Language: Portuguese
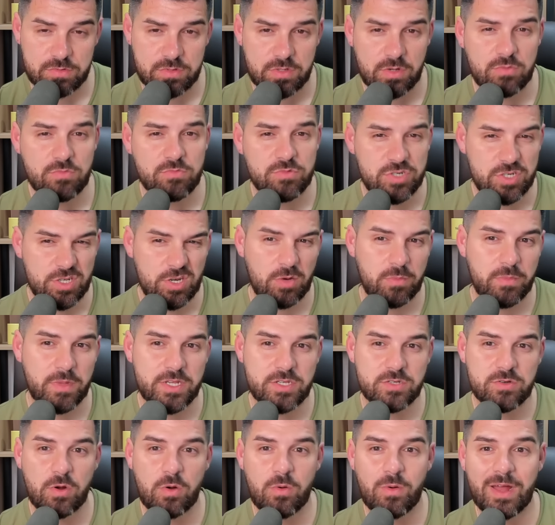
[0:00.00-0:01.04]
Então,
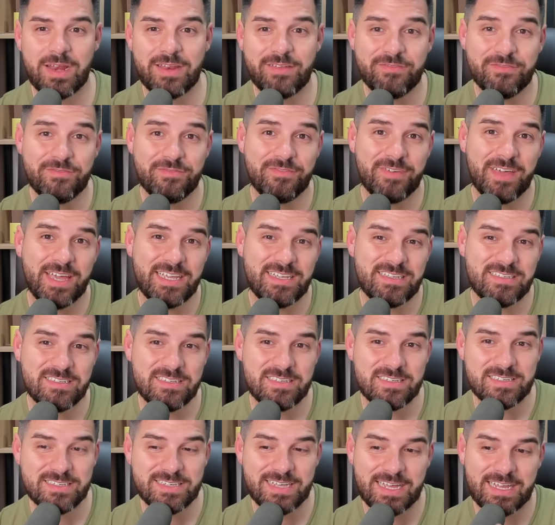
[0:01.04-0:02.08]
geralmente o Awali
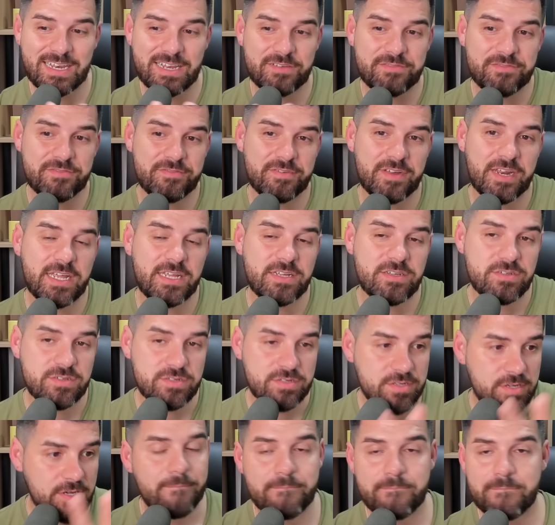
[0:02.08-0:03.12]
vence, sai na
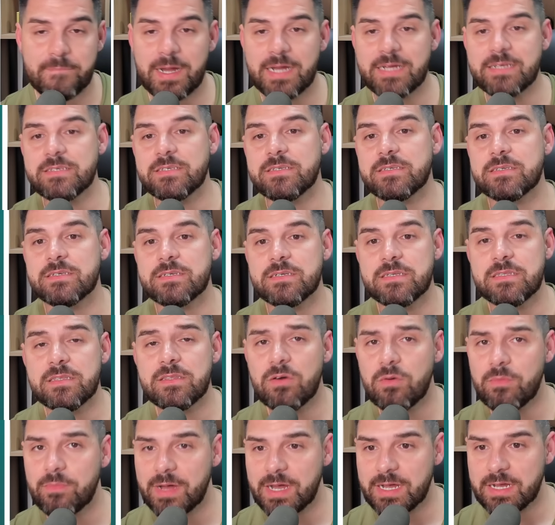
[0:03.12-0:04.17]
frente, mas
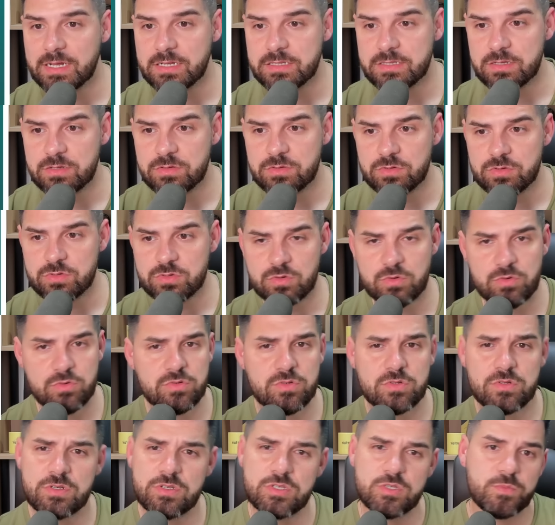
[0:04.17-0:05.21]
não marca tantos
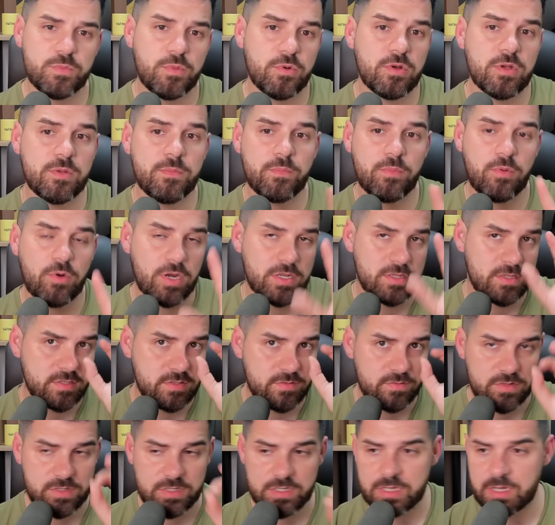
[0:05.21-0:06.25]
gols. Isso pouco importa. Se
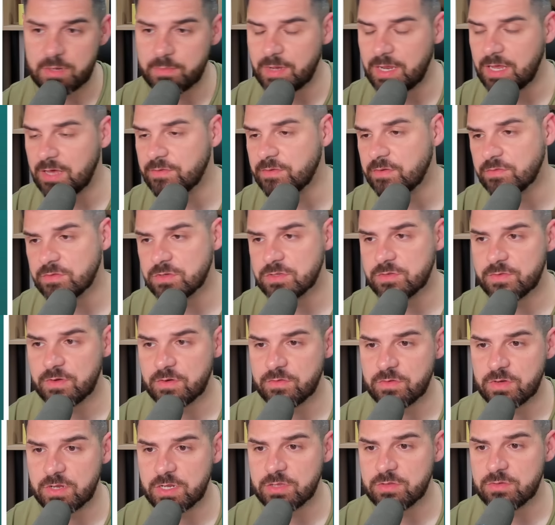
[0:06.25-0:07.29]
você trabalhar a favor do
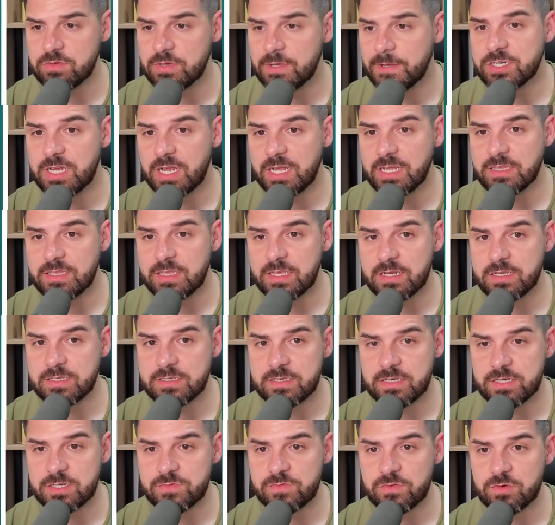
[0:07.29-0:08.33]
favorito, já é
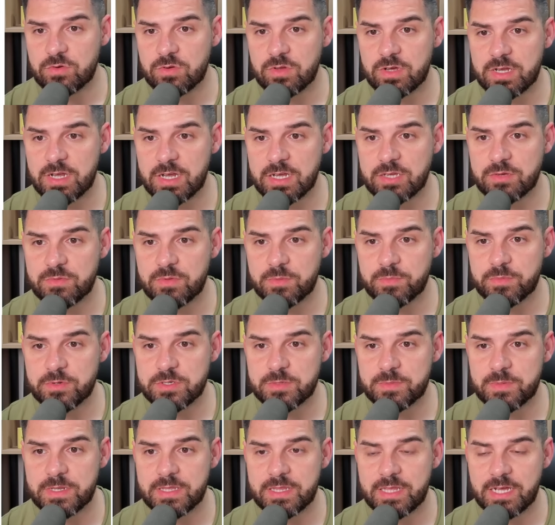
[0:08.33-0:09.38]
interessante. Vou colocar aqui uma
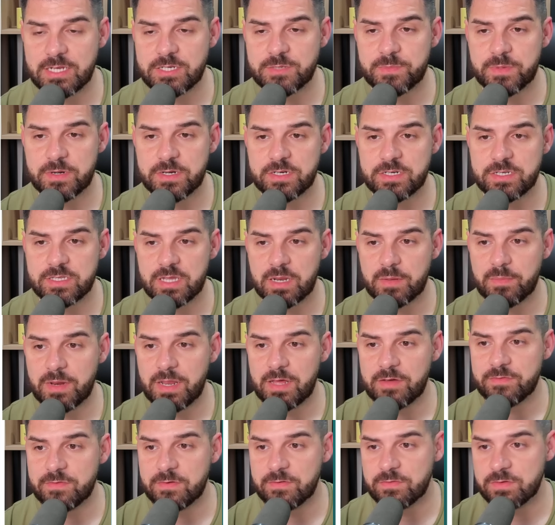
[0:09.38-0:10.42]
possibilidade para a gente
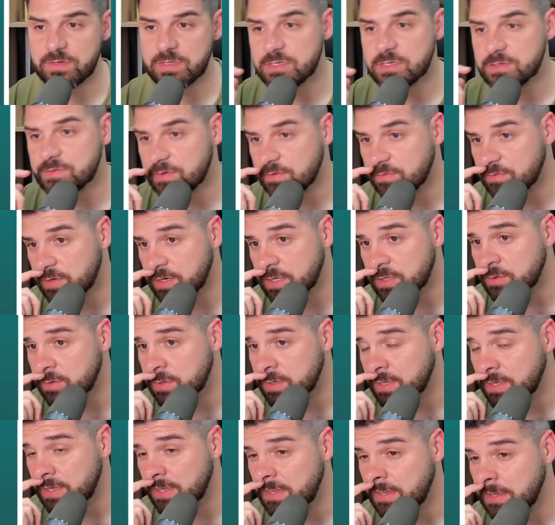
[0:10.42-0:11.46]
trabalhar a favor desse favorito
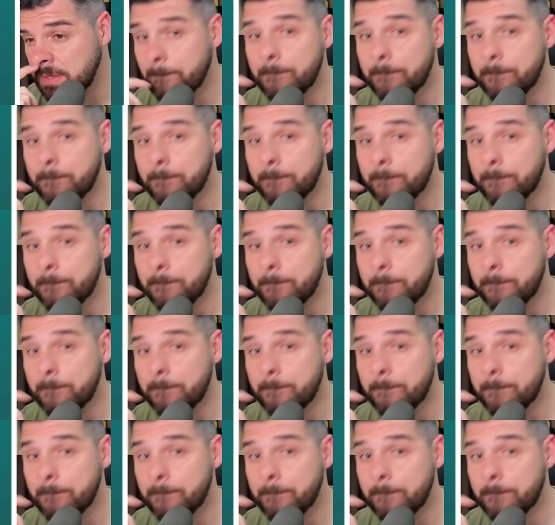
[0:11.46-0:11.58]
aqui.